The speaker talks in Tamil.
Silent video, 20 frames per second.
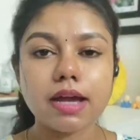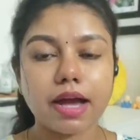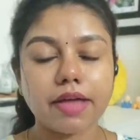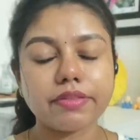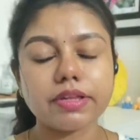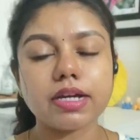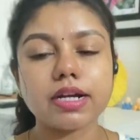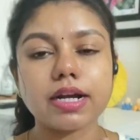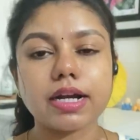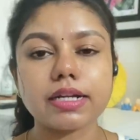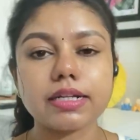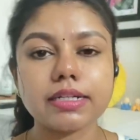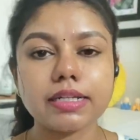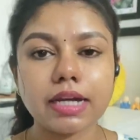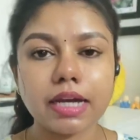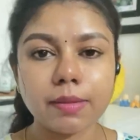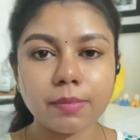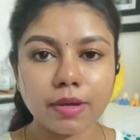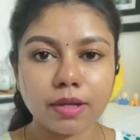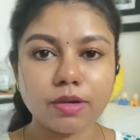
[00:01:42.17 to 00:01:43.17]
அதை நான்
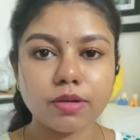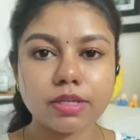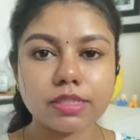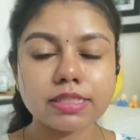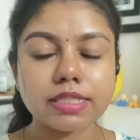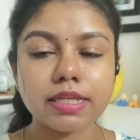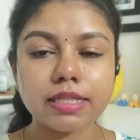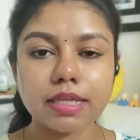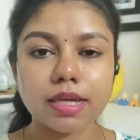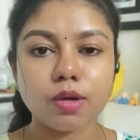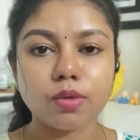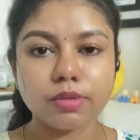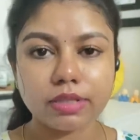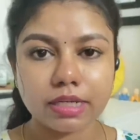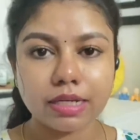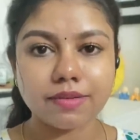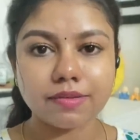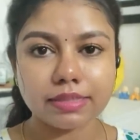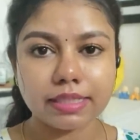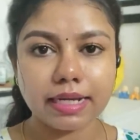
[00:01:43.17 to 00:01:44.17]
கட்டாயமாக என்னோடய ஸ்கின் கேர்
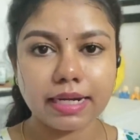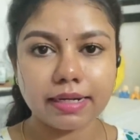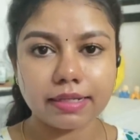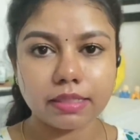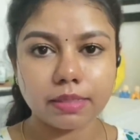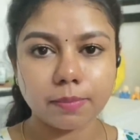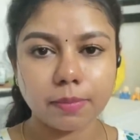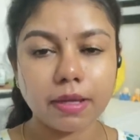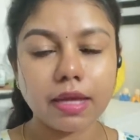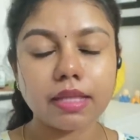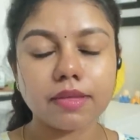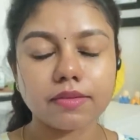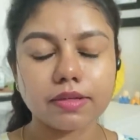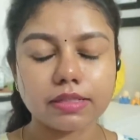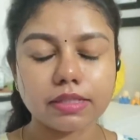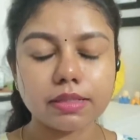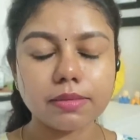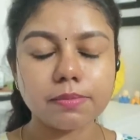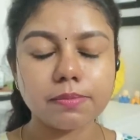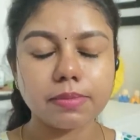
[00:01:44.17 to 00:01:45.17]
ரொட்டீனில் வந்து எடுத்துப்பேன் அது
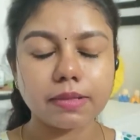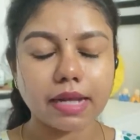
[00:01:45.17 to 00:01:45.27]
வந்து